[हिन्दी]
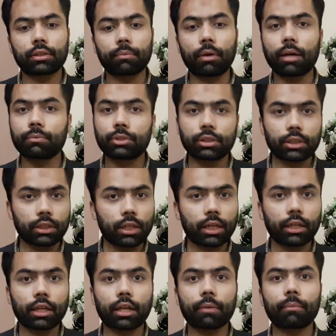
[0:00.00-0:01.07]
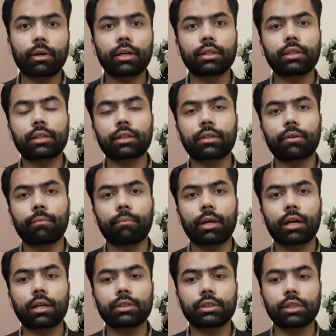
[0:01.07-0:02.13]
तमाम चीज़ें देखने के बाद मैं
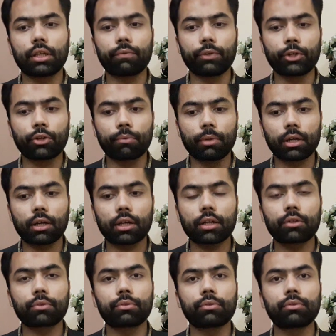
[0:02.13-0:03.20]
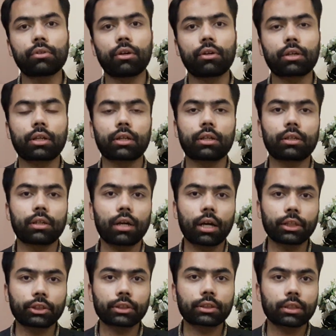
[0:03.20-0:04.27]
आज की ये वीडियो बना रहा हूँ और
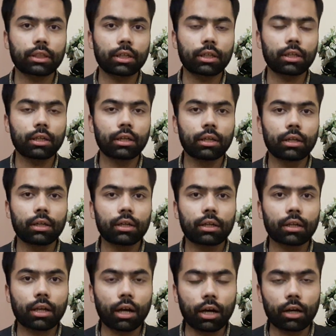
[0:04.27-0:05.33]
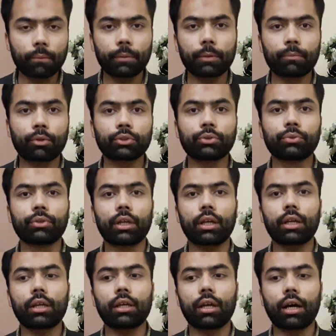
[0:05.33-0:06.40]
आयशा सना कहाँ पर मौजूद
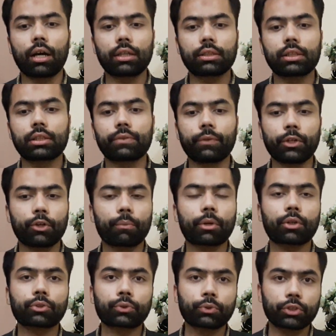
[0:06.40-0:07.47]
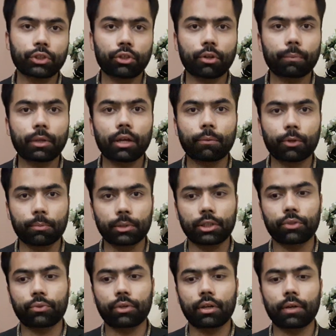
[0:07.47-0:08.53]
हैं आज की इस वीडियो में खसूस तौर पर आपको
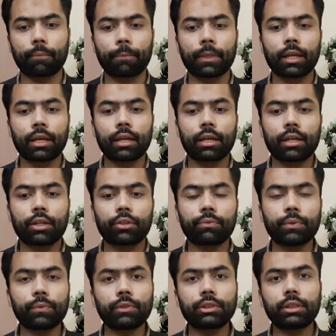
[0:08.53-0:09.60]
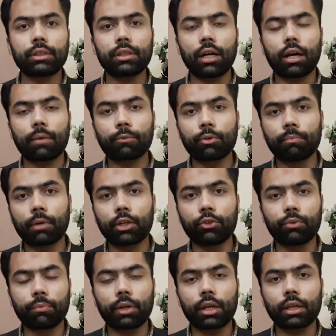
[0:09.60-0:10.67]
बताऊँगा तो व्यूवर्स आपको
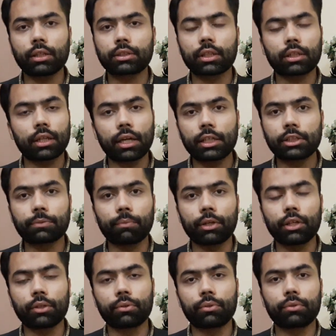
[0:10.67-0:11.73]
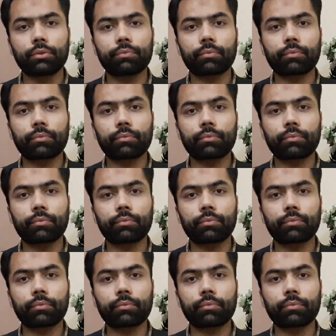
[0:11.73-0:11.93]
मालूम है कि 27 मई को